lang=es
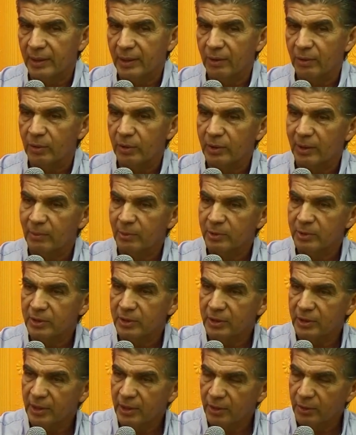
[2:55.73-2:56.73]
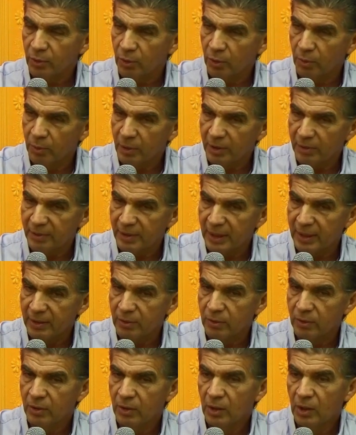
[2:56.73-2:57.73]
que lo estamos sintiendo los
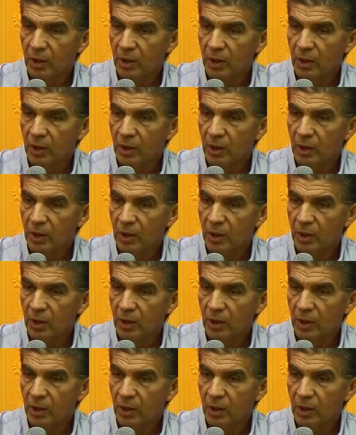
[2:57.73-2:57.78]
bolivianos,